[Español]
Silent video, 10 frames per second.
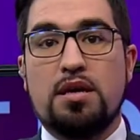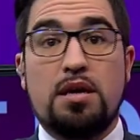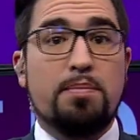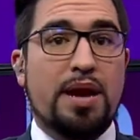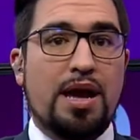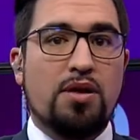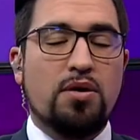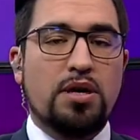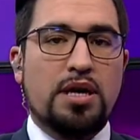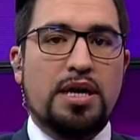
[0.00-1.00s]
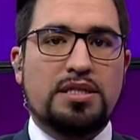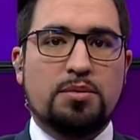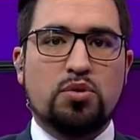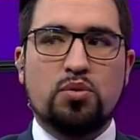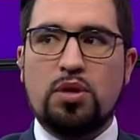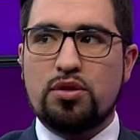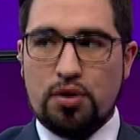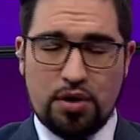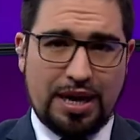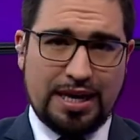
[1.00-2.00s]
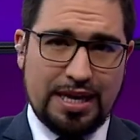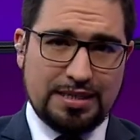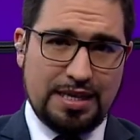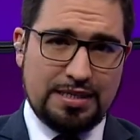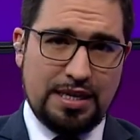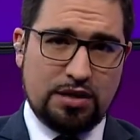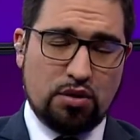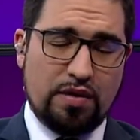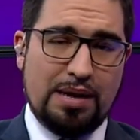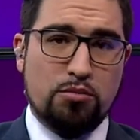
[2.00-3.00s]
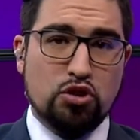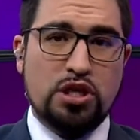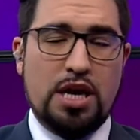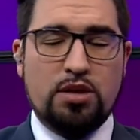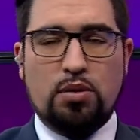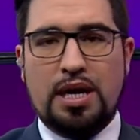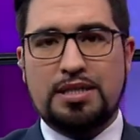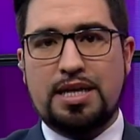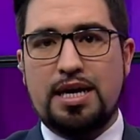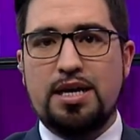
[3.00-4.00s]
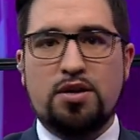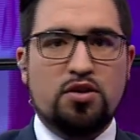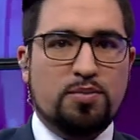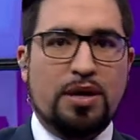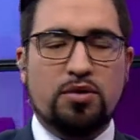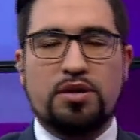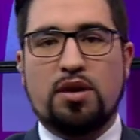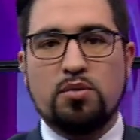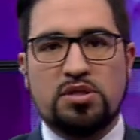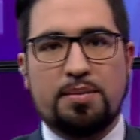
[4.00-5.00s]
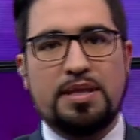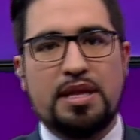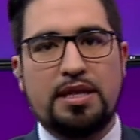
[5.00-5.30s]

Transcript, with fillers: Y para ello estamos junto a Antonio Cajías, él es director de La Voz de la Naturaleza. Nos va a contar justamente, él